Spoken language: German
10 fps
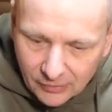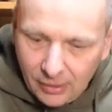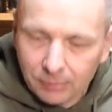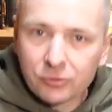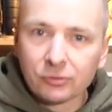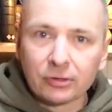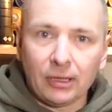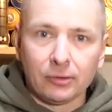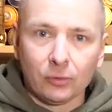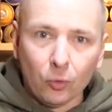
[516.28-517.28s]
habe ich so eine
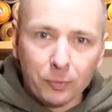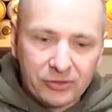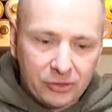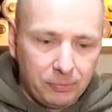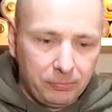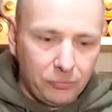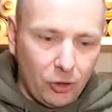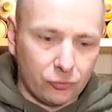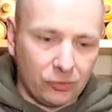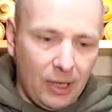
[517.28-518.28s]
kleine Obst,
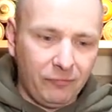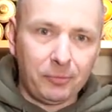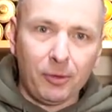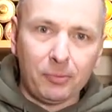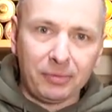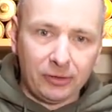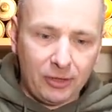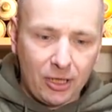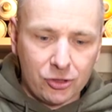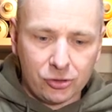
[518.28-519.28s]
ja, so eine
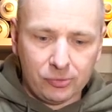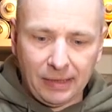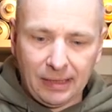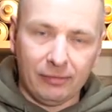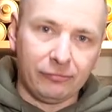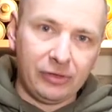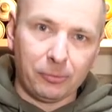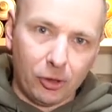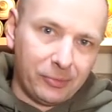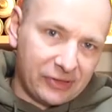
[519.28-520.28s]
Apfelbaumplantage. Naja,
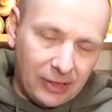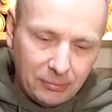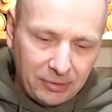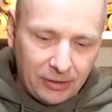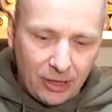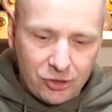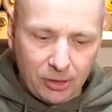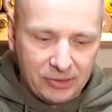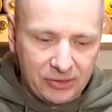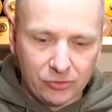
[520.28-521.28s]
vier Bäume ist keine Plantage,
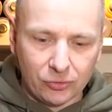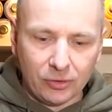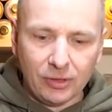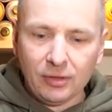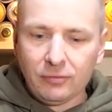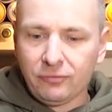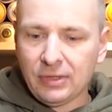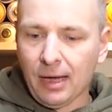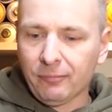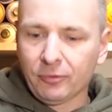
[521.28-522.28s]
aber es sind so
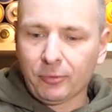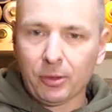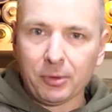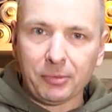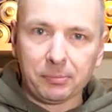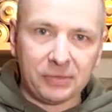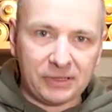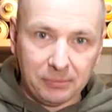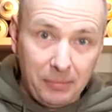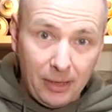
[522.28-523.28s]
vier Apfelbäume mit ein
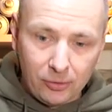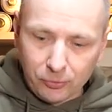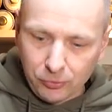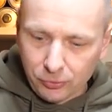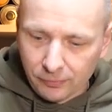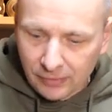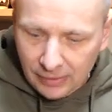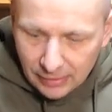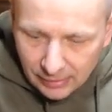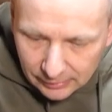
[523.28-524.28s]
bisschen mehr Grün.
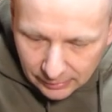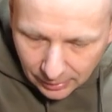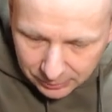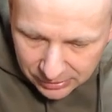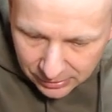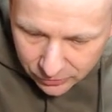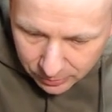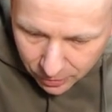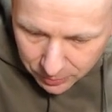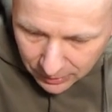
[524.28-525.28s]
Dann habe ich hier
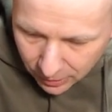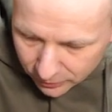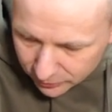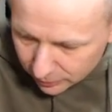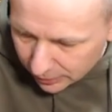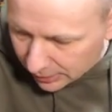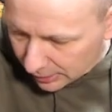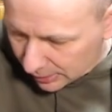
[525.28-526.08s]
zum Beispiel auch so